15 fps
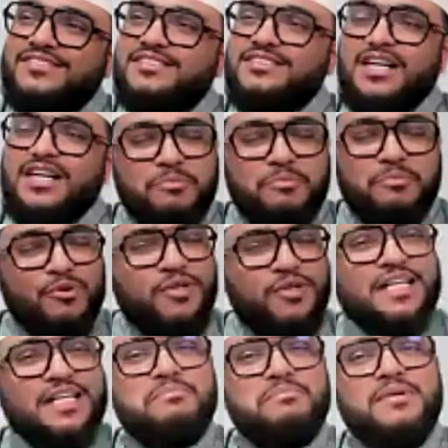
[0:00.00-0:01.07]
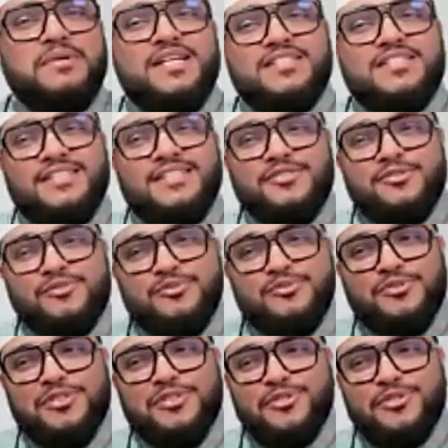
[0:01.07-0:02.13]
তারপরে দেখবেন সেই ছোট্ট
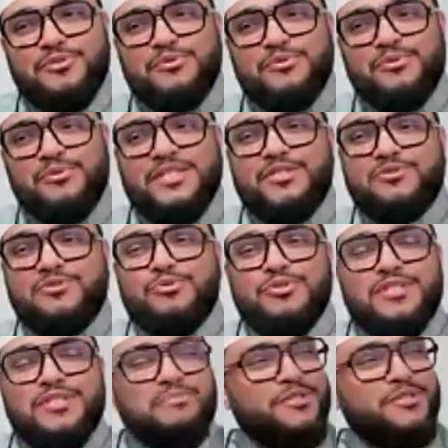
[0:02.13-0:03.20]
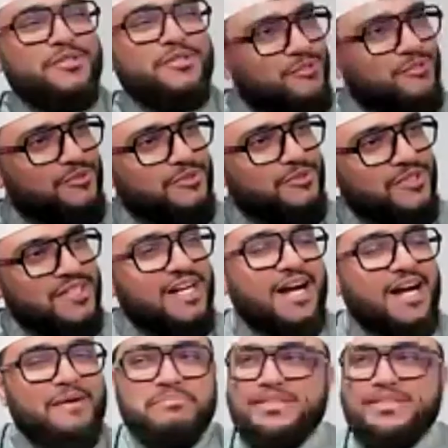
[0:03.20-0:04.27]
শিশু একটি দুষ্টামি করলো
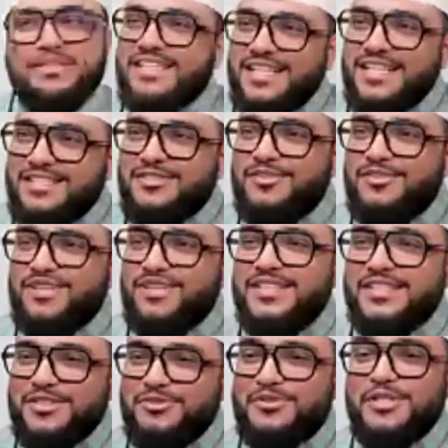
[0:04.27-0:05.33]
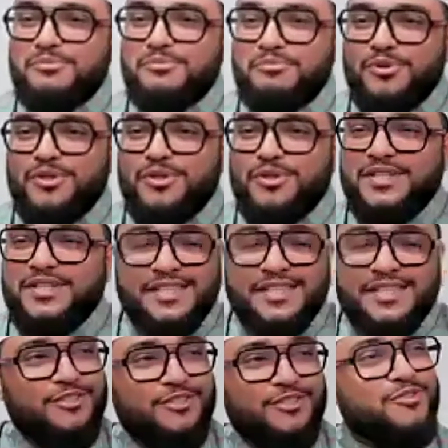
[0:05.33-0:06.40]
আপনি জিজ্ঞেস করেন কিছুদিন পরে সে
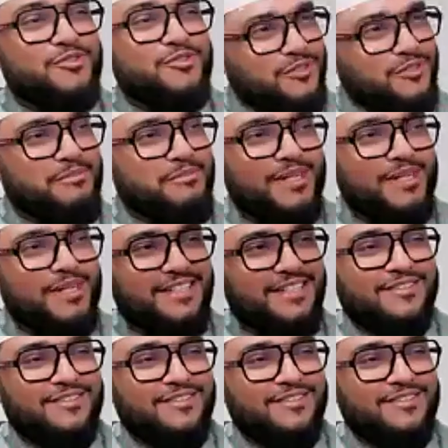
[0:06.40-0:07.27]
যখন কথা বলা শিখলো